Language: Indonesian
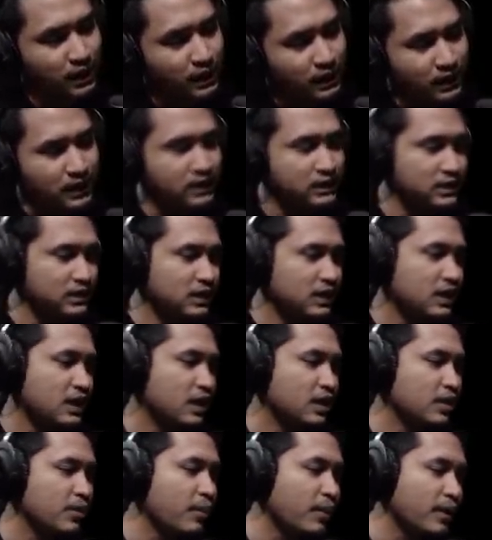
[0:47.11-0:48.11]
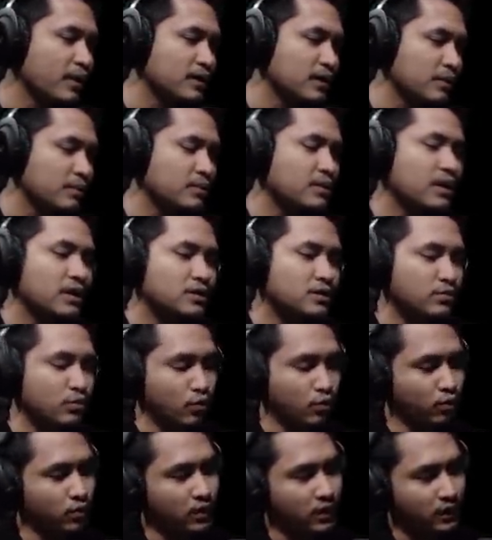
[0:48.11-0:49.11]
isinya kayak gimana Tapi ya
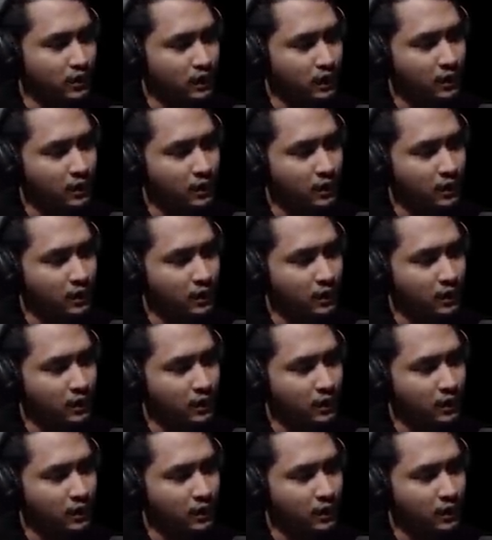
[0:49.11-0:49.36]
semoga ini